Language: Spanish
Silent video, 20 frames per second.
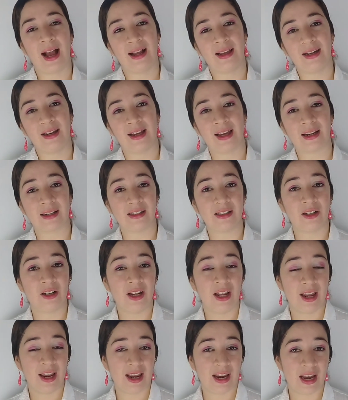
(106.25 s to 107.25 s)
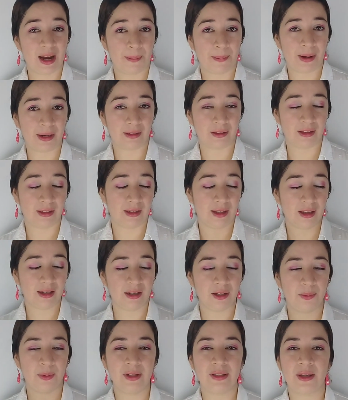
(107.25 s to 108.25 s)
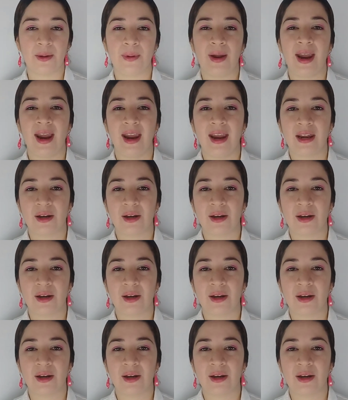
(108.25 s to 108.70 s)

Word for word: agregarle en la parte de arriba y se ve